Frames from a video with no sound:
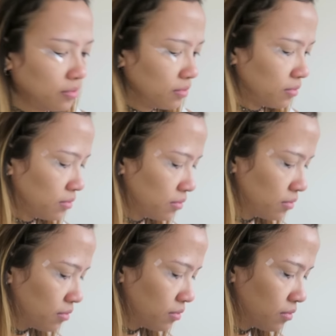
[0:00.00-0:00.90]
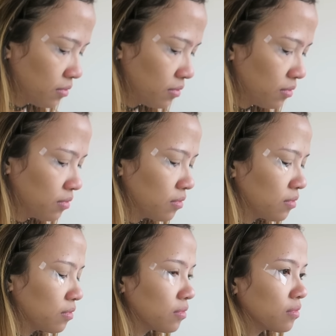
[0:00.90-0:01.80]
the burnt orange
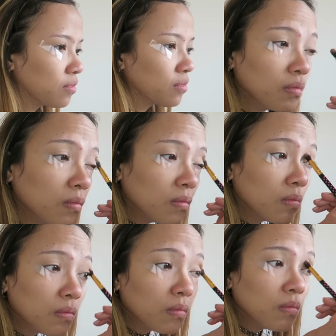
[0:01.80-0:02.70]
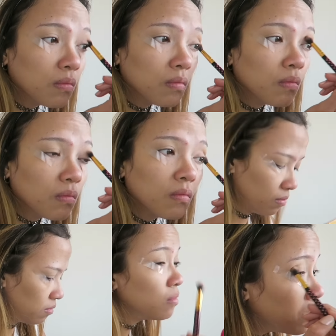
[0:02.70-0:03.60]
for my transition.
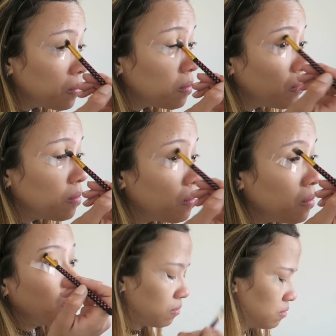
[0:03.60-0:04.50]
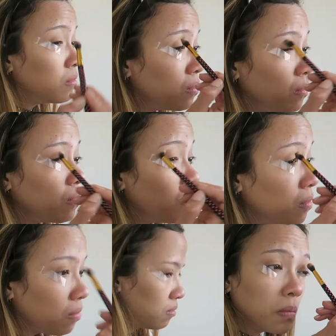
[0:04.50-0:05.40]
Yeah, sana ganito kabilis
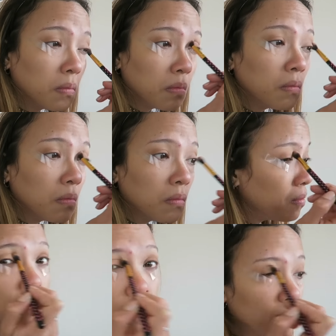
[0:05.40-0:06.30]
mag-blend,